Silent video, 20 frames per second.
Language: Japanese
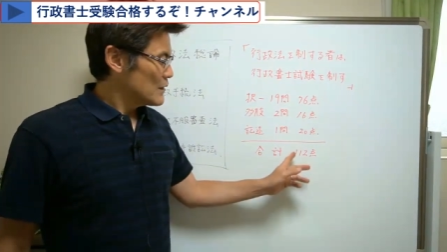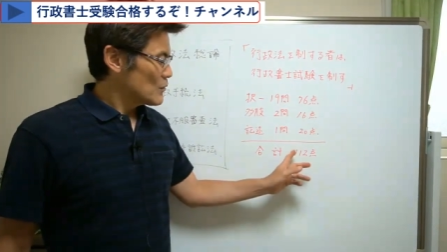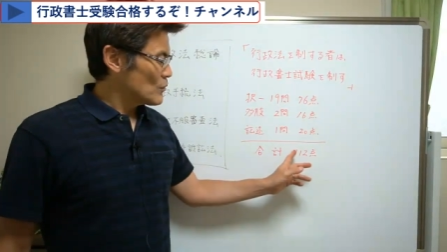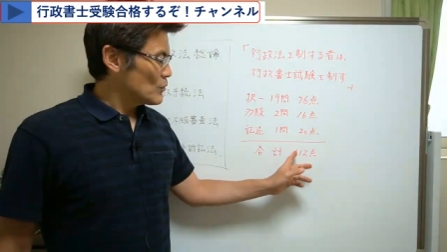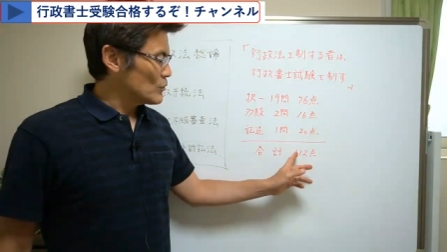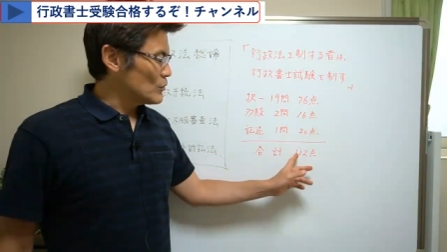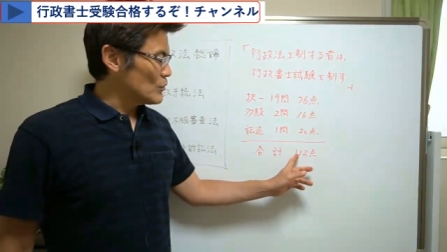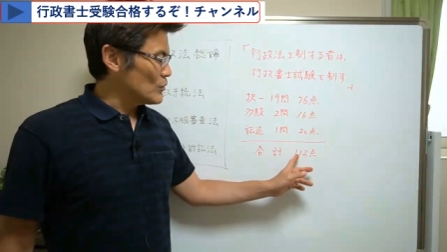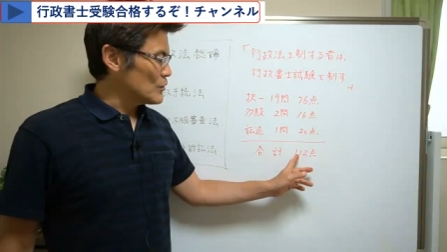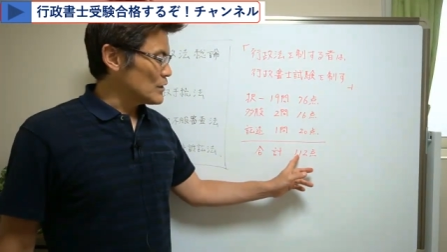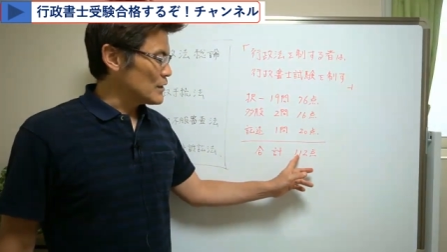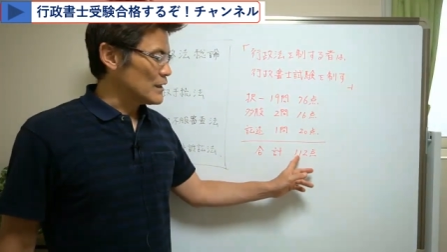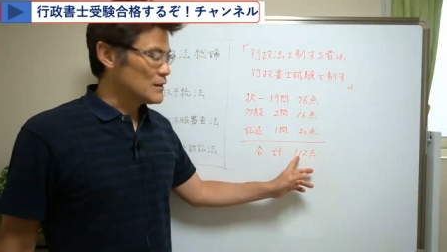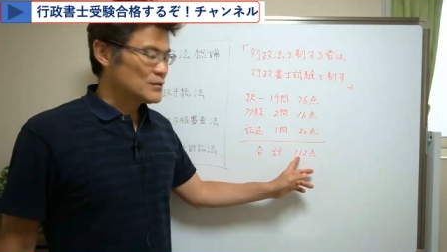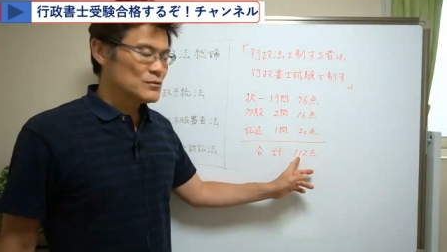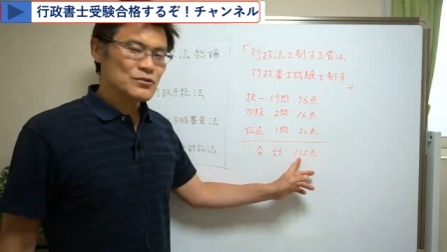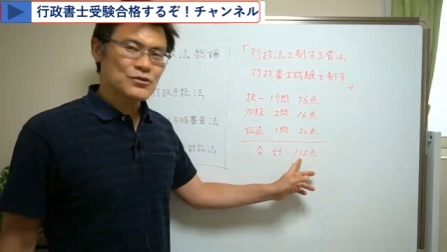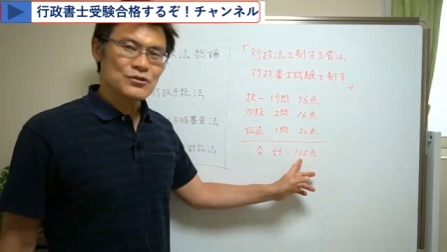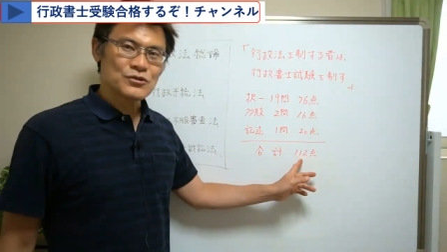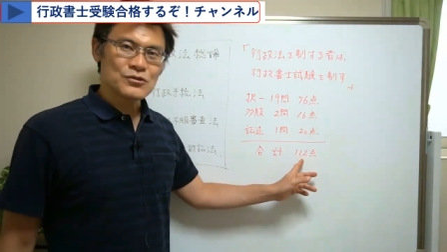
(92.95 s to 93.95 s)
この
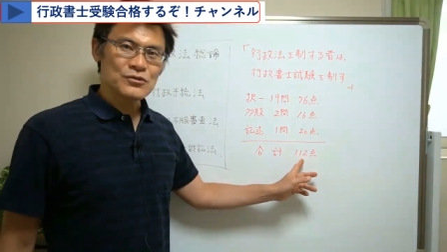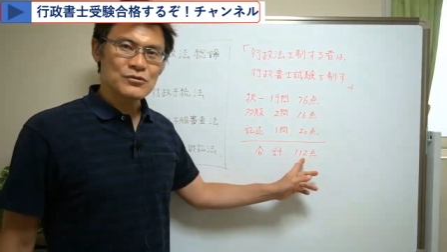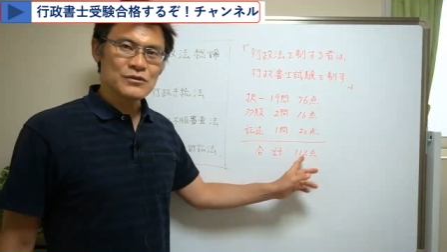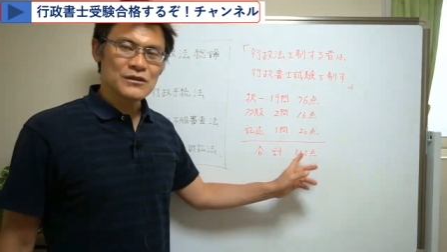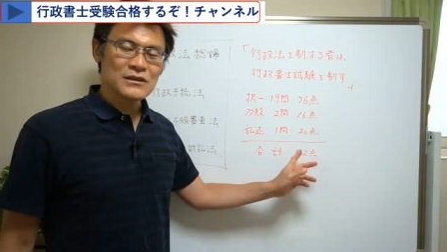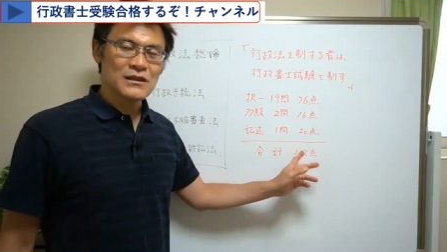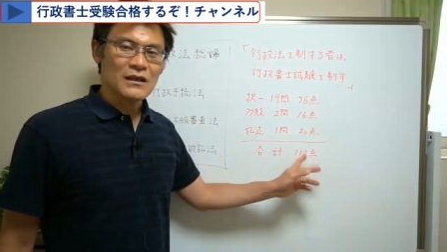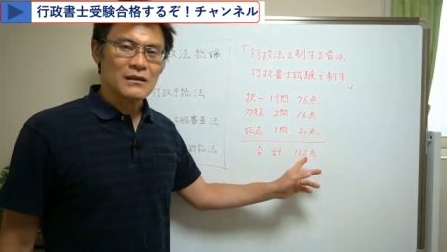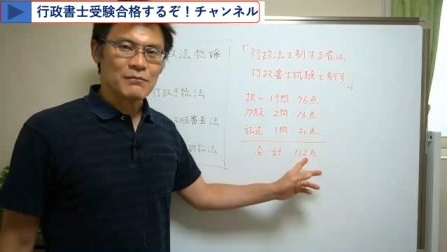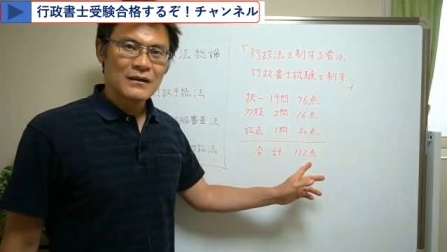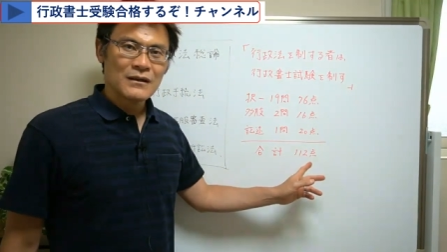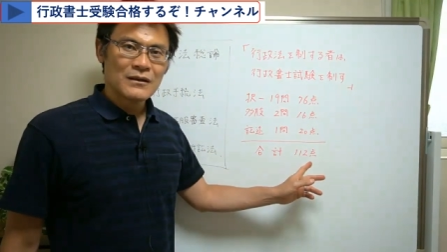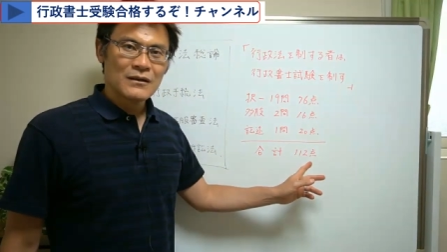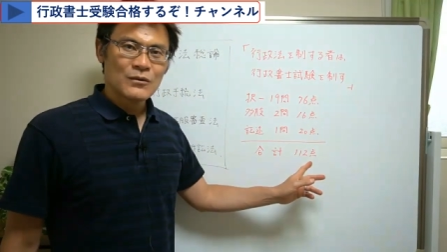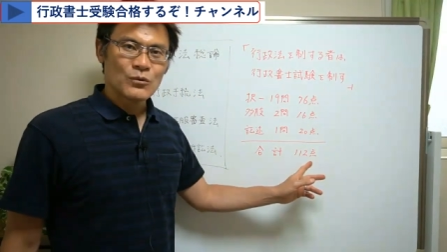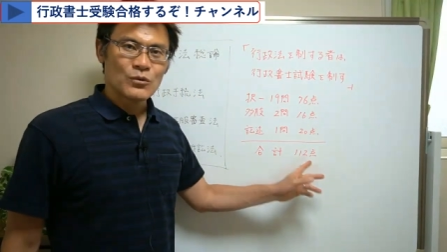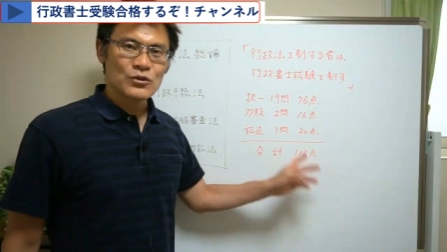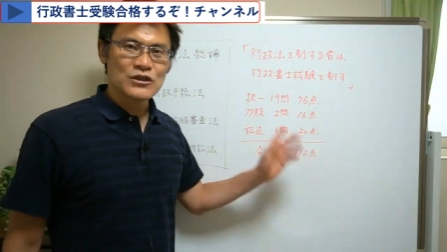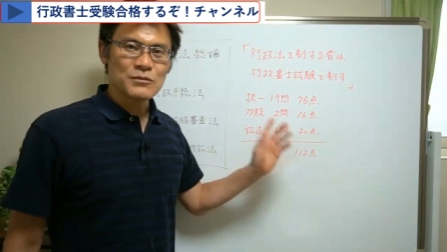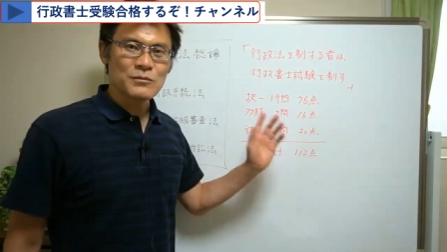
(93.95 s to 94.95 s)
112点
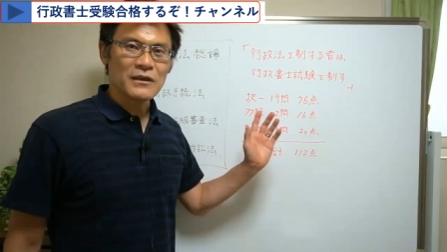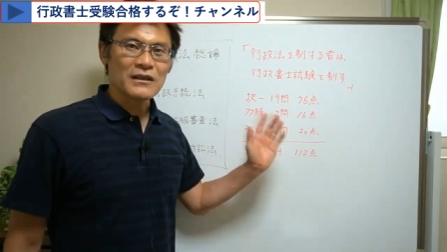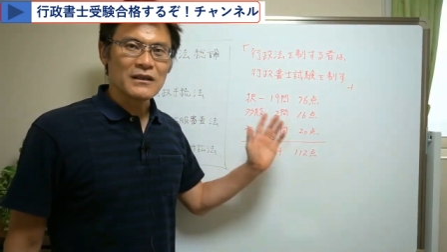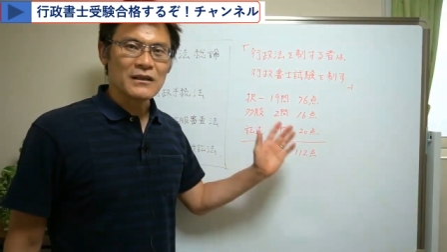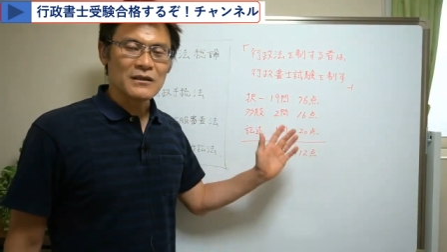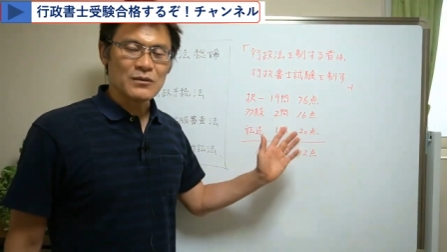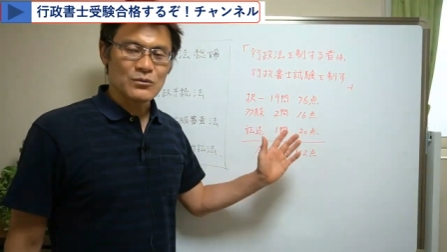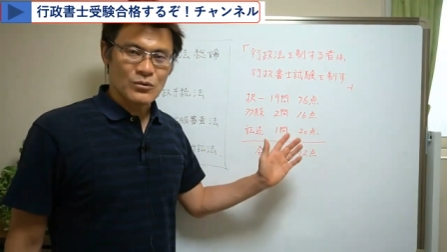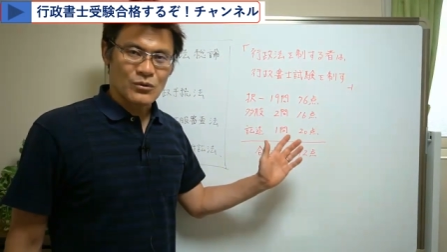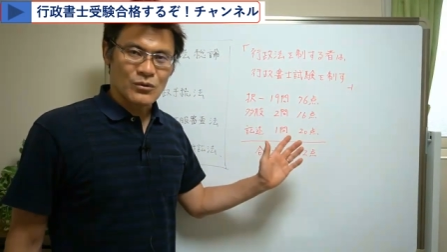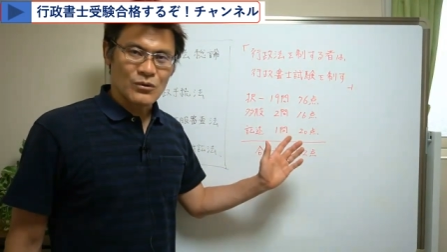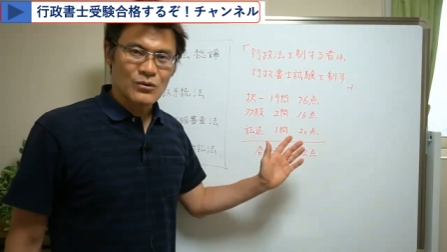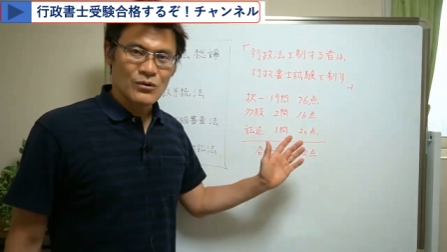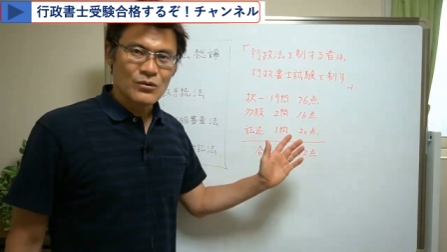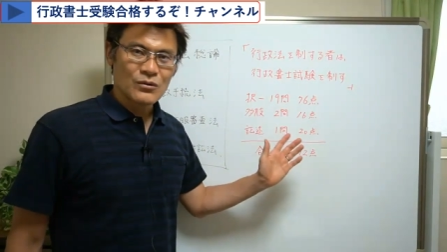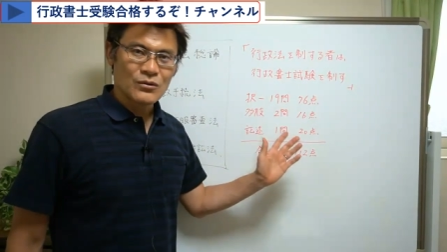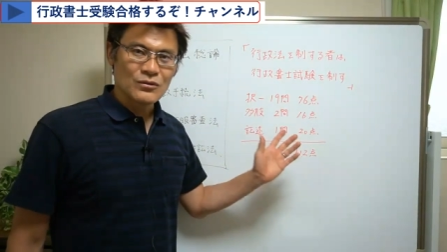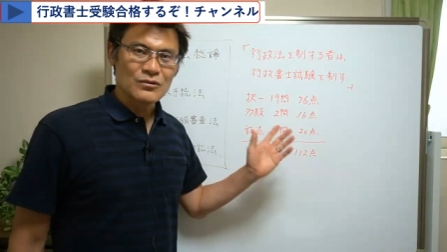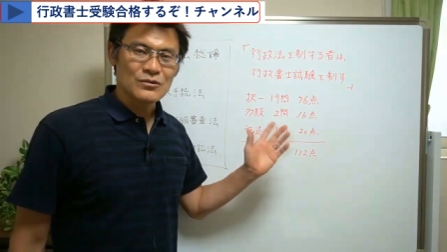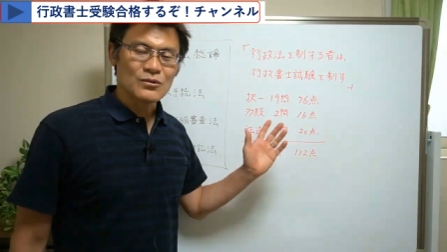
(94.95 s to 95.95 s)
を占めていると
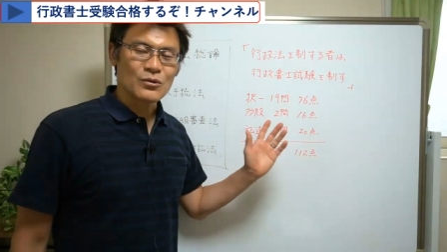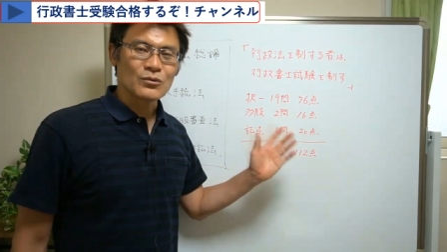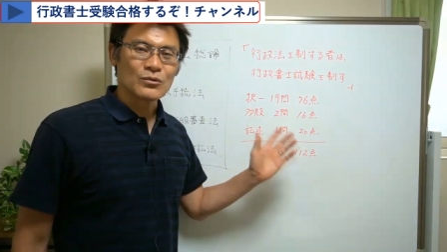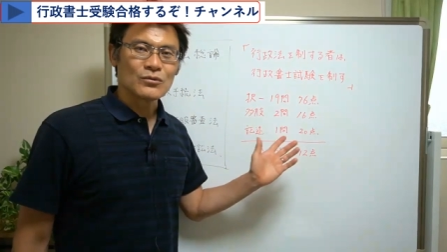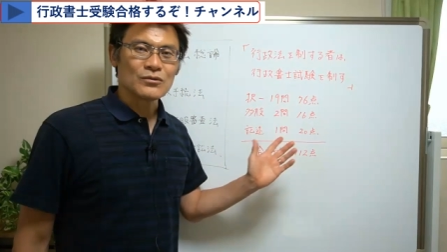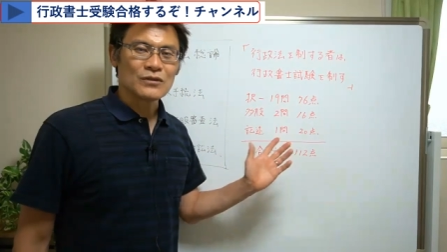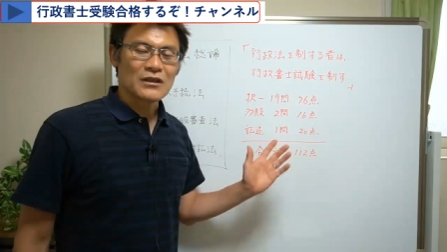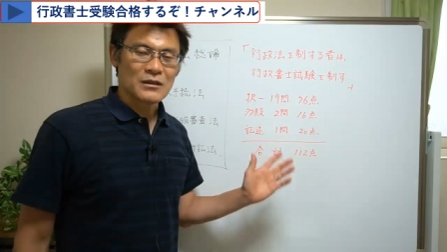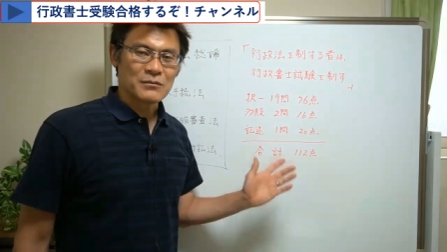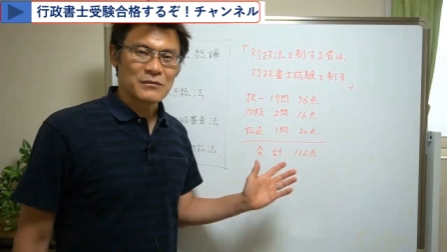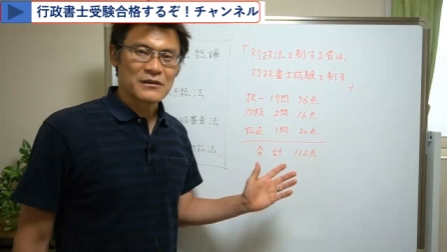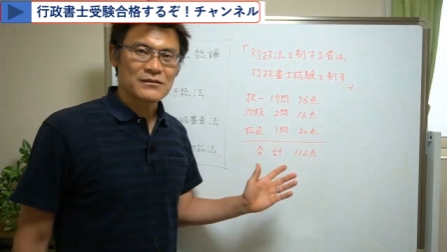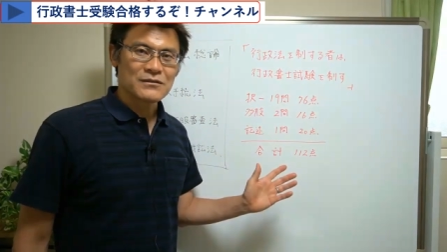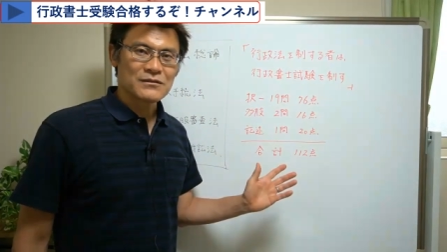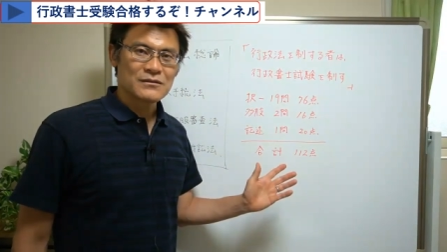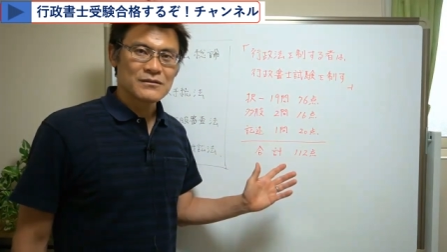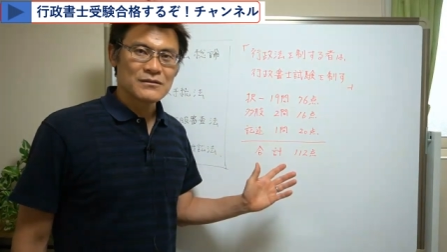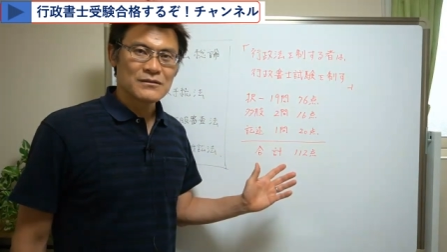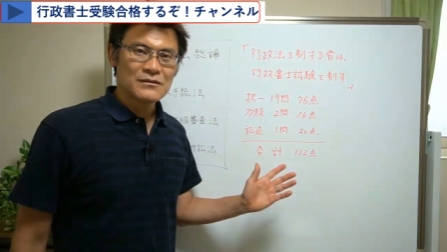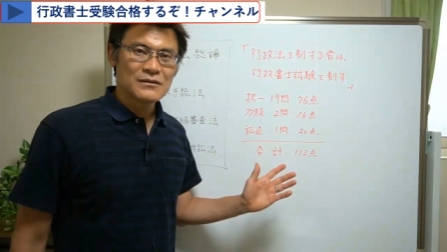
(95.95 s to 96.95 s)
いうことになりま
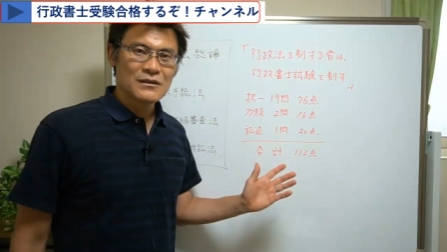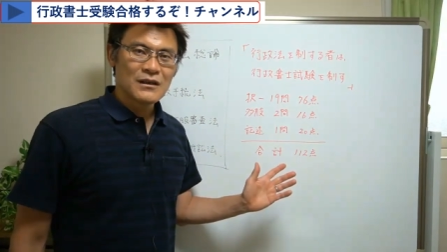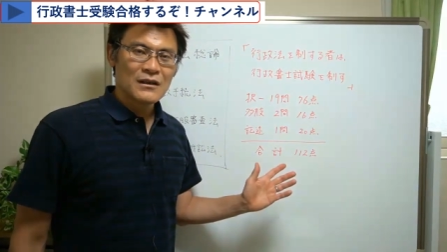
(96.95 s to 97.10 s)
す。